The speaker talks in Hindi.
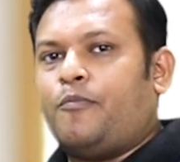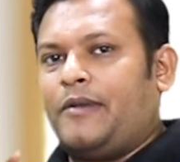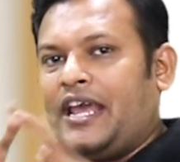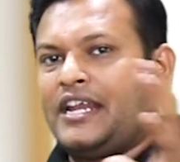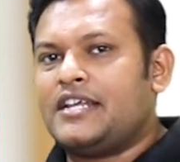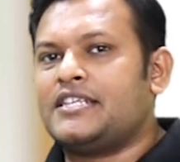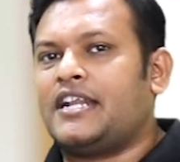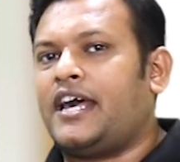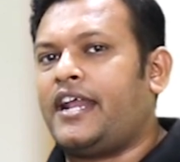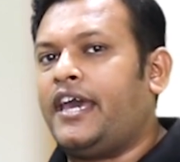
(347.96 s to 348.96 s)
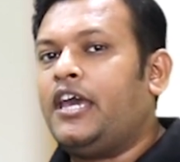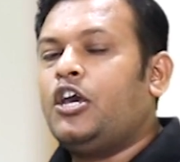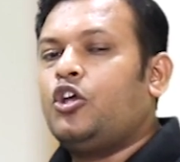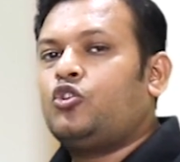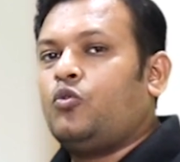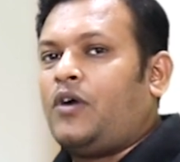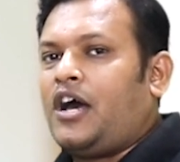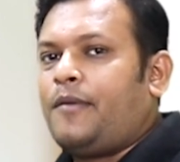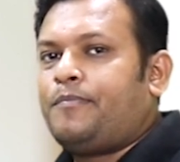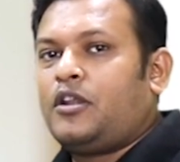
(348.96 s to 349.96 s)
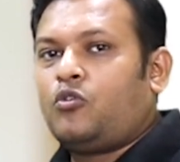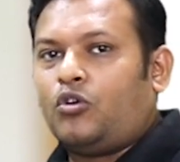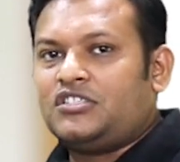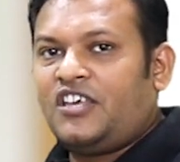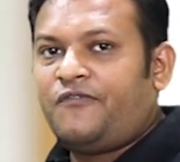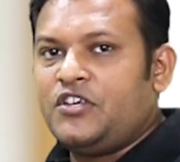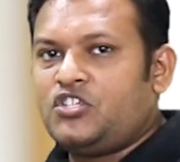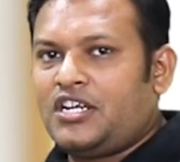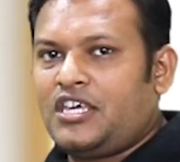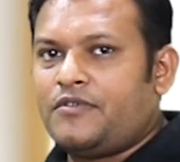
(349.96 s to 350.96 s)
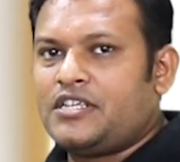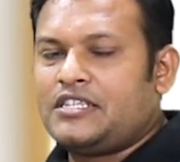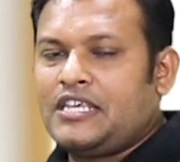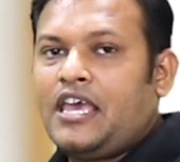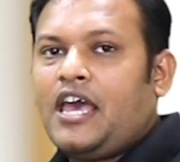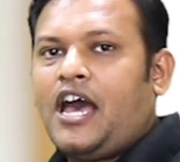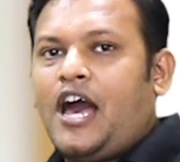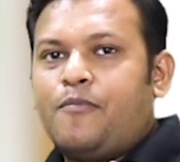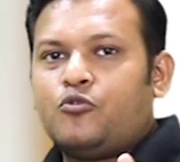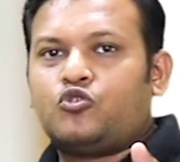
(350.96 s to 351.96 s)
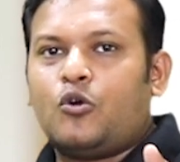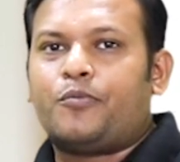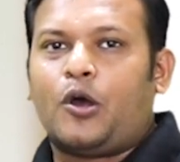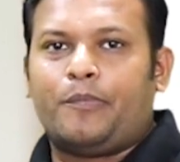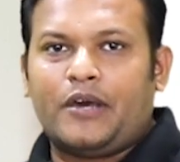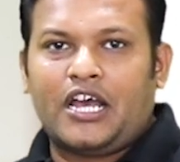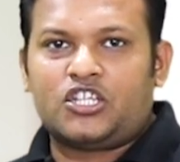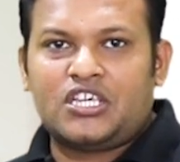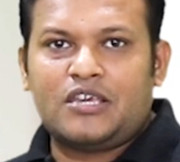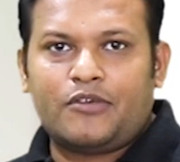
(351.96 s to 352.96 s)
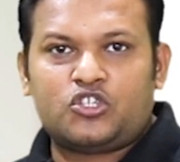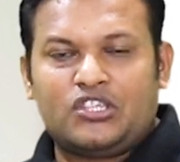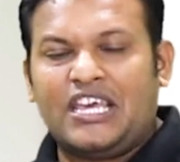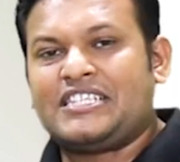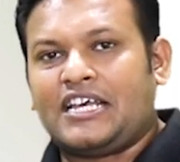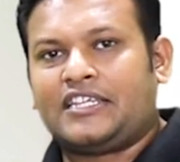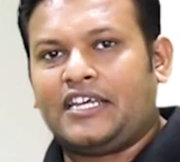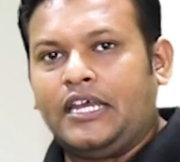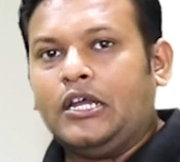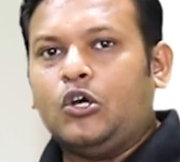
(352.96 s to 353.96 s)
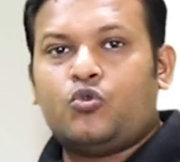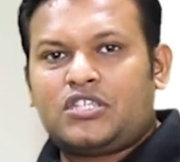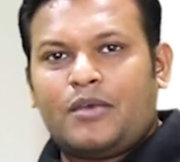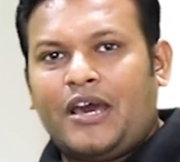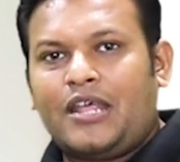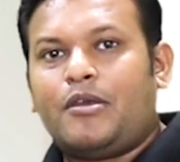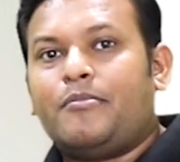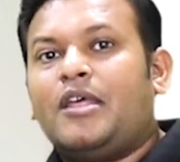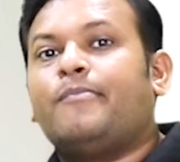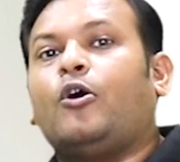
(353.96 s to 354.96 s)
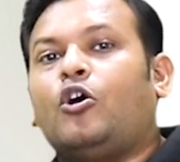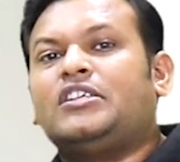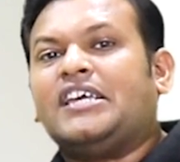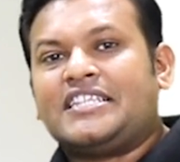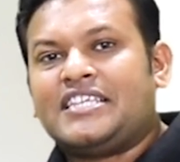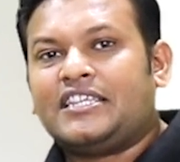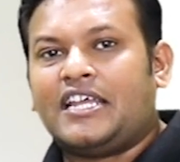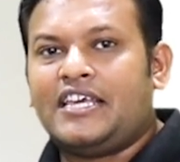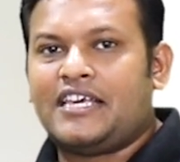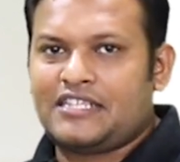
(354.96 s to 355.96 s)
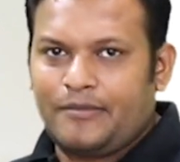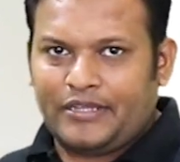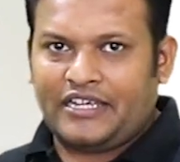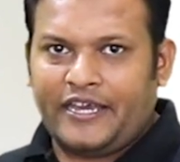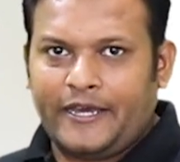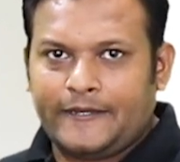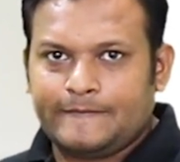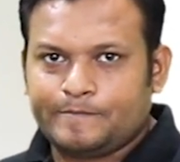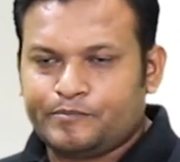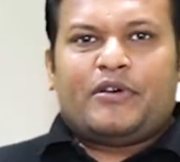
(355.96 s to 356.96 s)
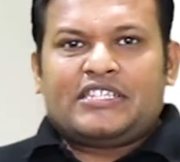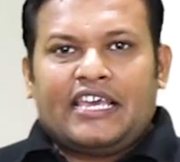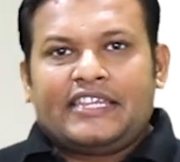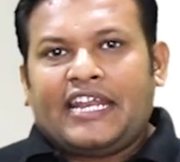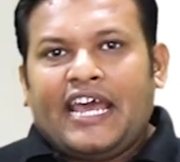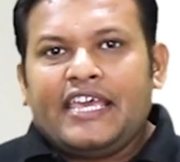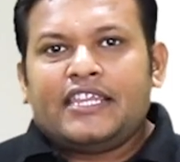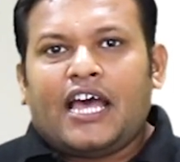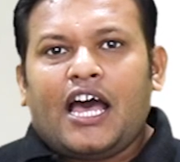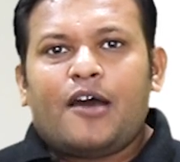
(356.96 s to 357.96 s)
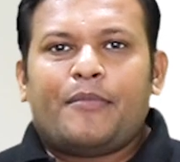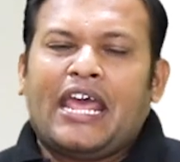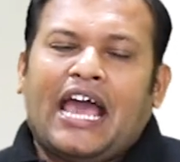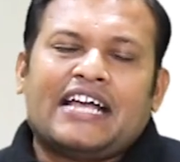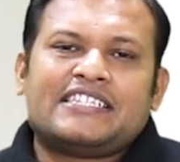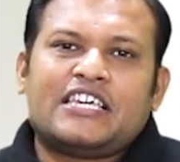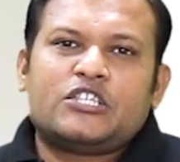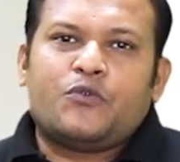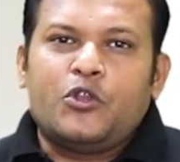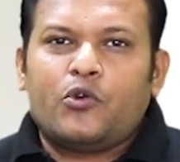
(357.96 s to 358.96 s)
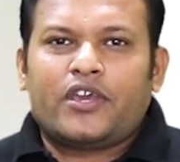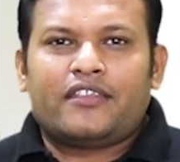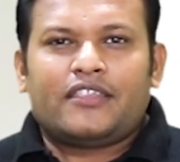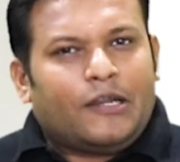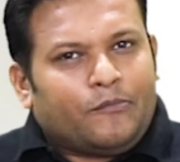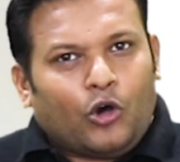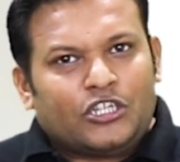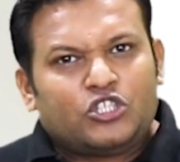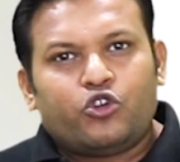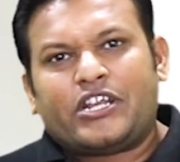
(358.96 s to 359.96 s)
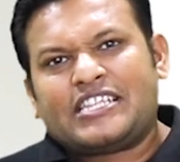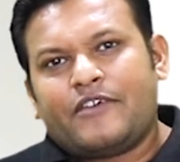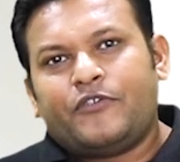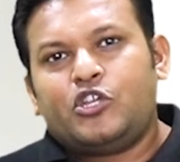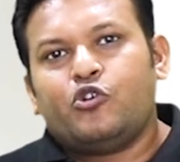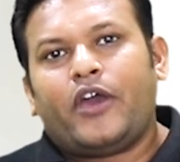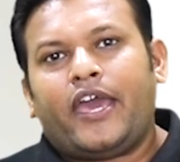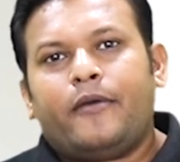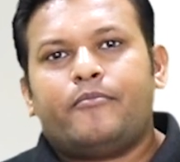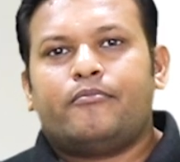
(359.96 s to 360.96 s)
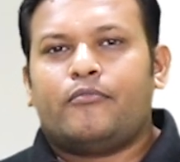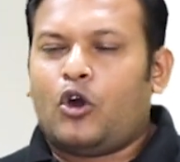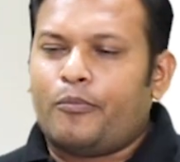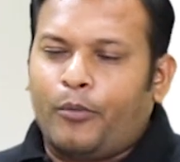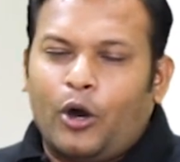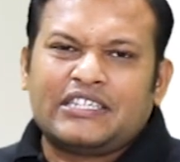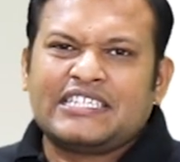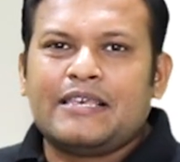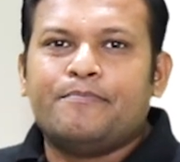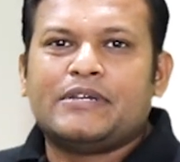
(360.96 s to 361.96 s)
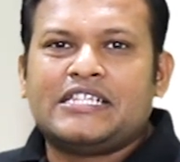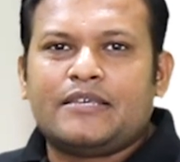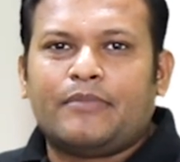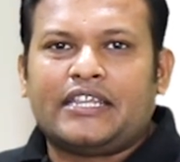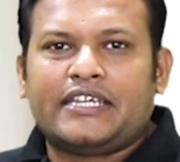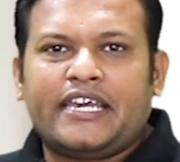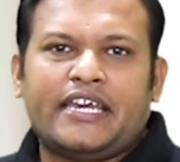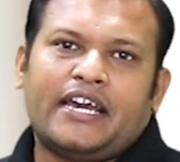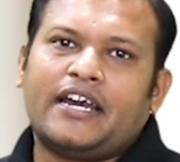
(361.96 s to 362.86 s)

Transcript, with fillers: वो ब्लैक नज़र आ रहा है तो वहाँ पर कौन से फीचर की वजह से आप उसको प्रॉपर अच्छी इमेज देख सकते हैं उसके बारे में मैंने बहुत ही अच्छे तरीके से बताया है तो बस इतना ही था हमारे आज के इस वीडियो के अंदर बहुत ही छोटा सा वीडियो है बहुत ही सिंपल सी बातें हैं